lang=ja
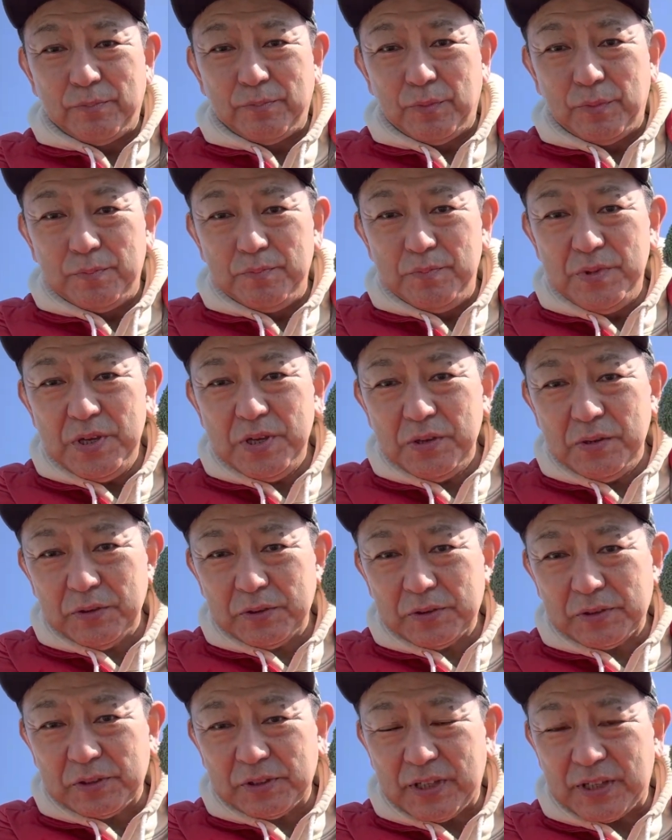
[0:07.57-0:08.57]
もう見
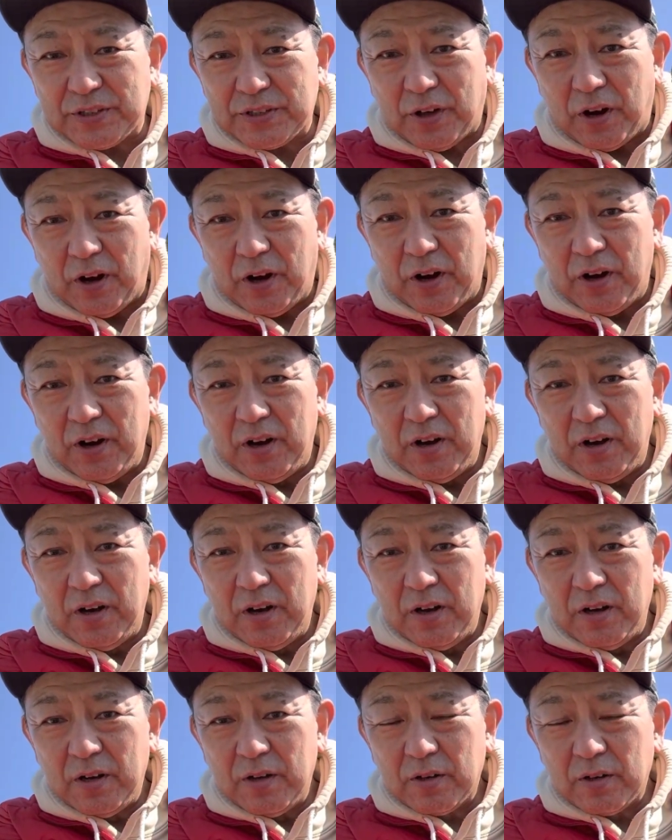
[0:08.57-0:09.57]
事でしょ。
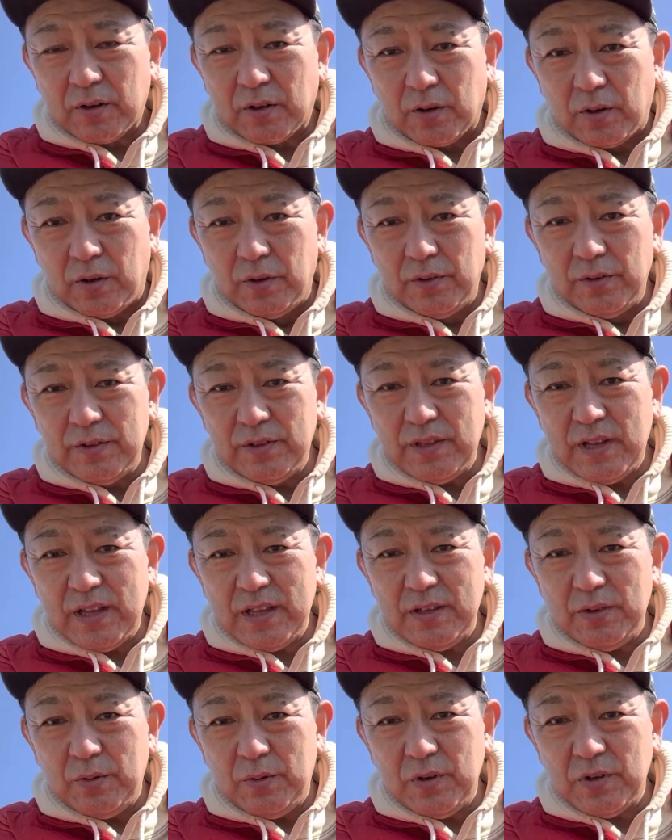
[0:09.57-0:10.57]
う。こんな
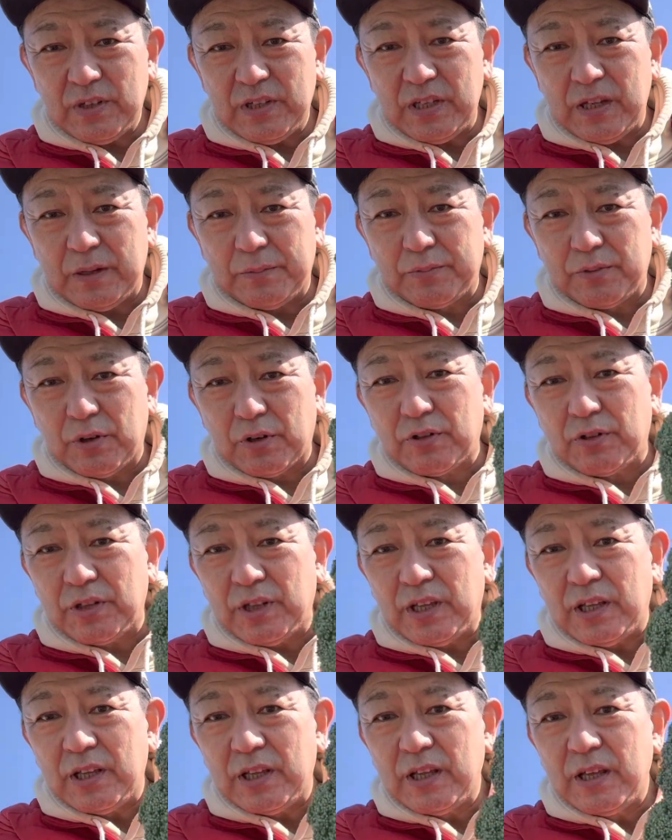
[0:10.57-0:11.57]
に大きな
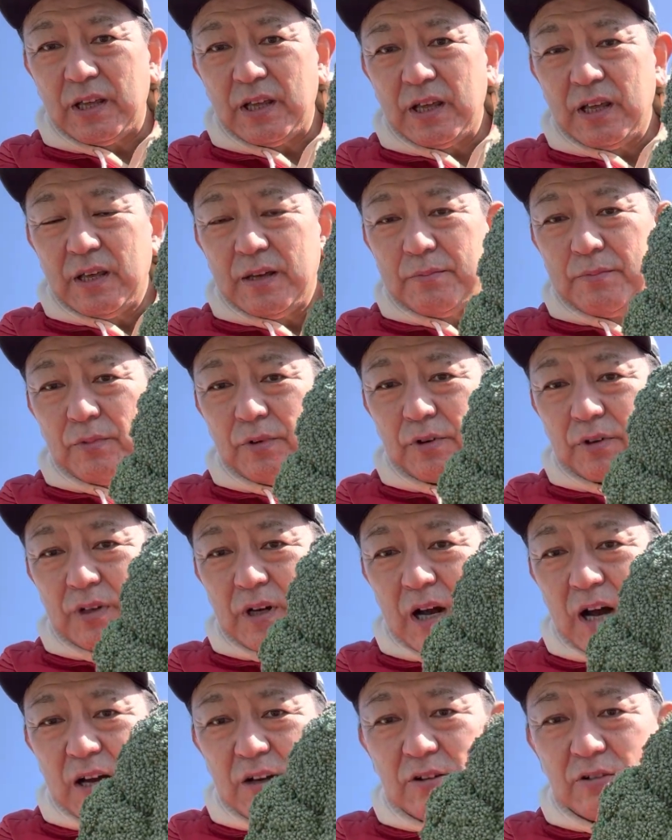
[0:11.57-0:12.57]
ブロッコリー。もう
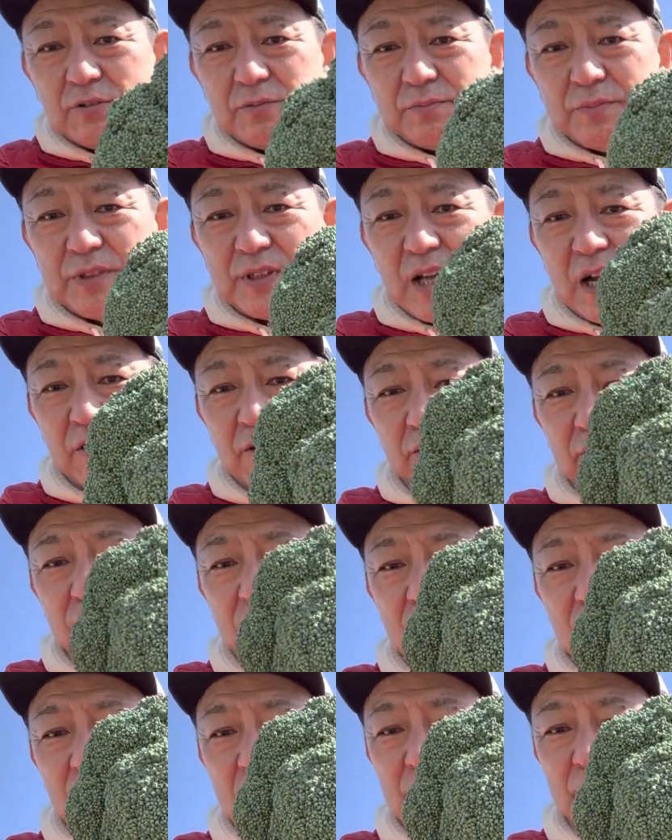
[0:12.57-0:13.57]
過去見たこ
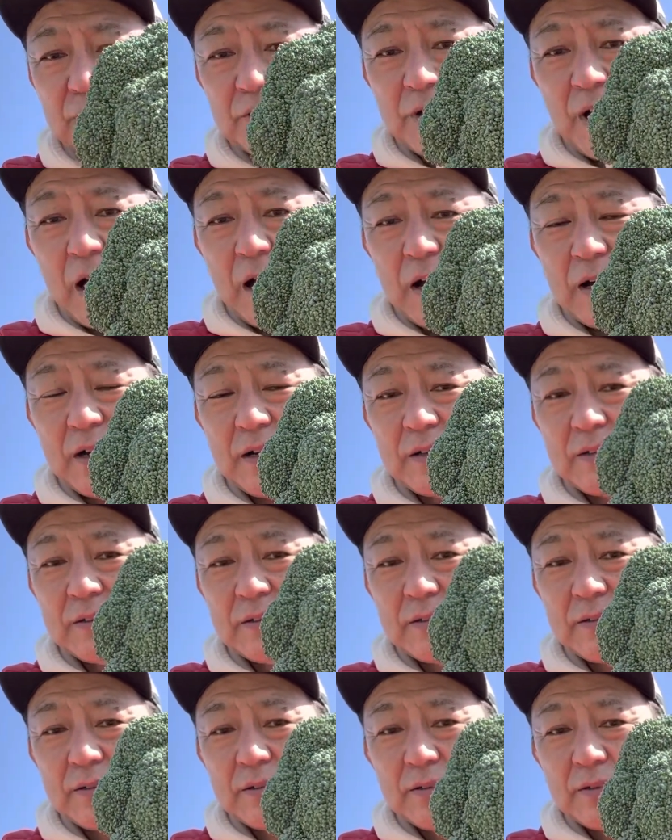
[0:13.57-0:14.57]
とないような、
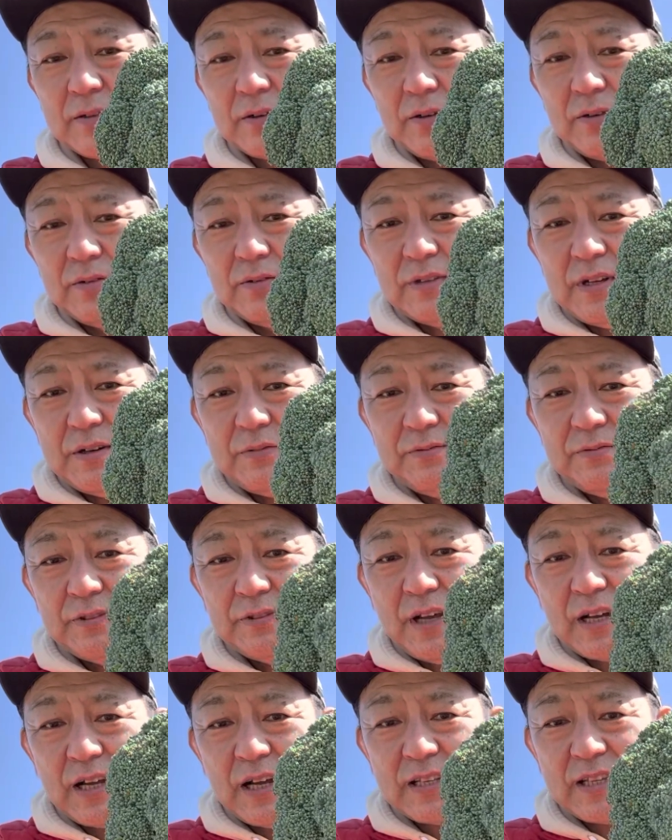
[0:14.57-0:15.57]
こんな風
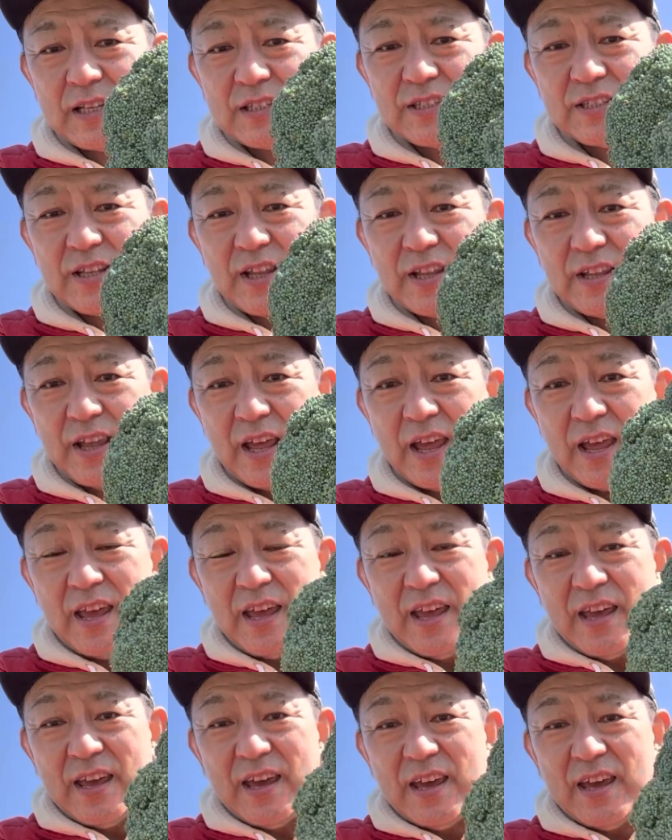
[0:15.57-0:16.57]
な形でね、
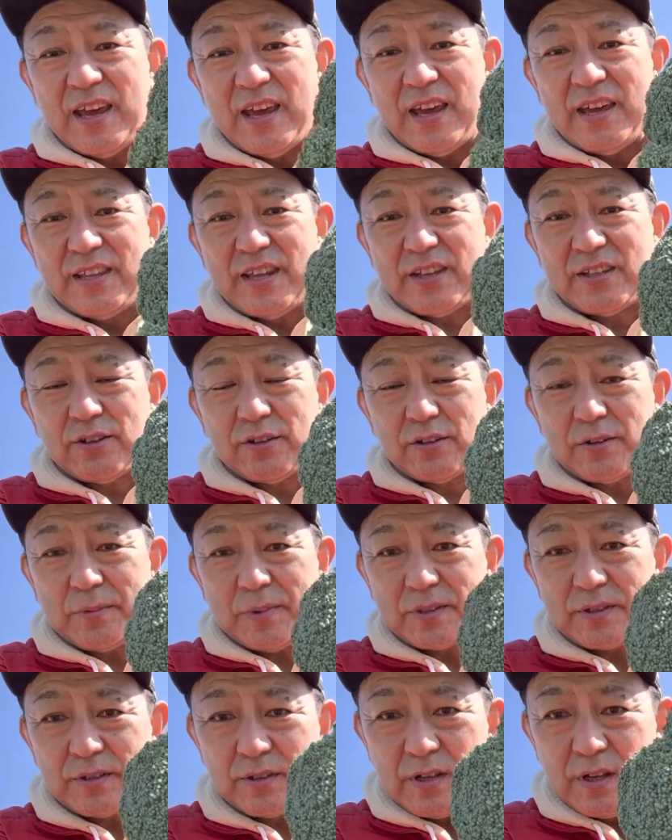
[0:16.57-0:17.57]
えー、できており
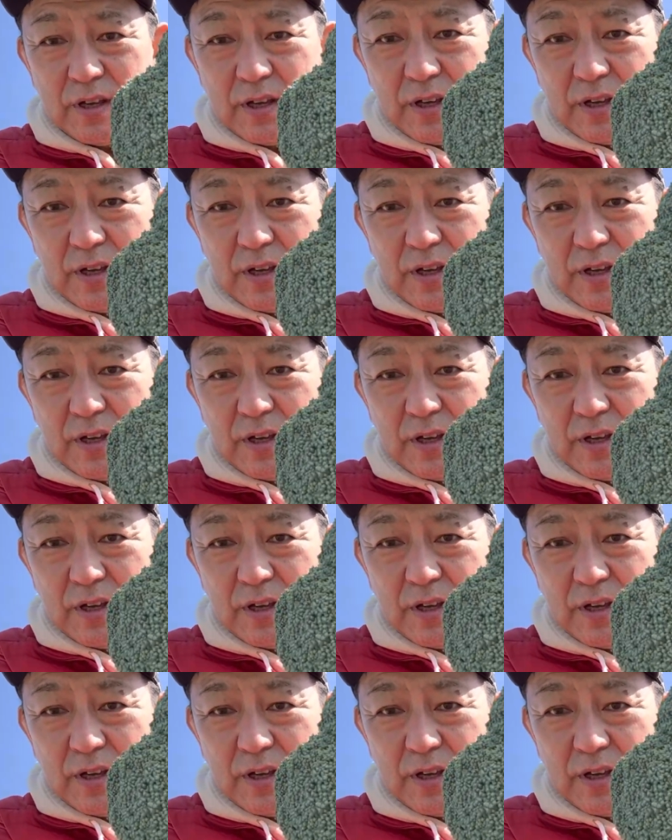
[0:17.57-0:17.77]
ます。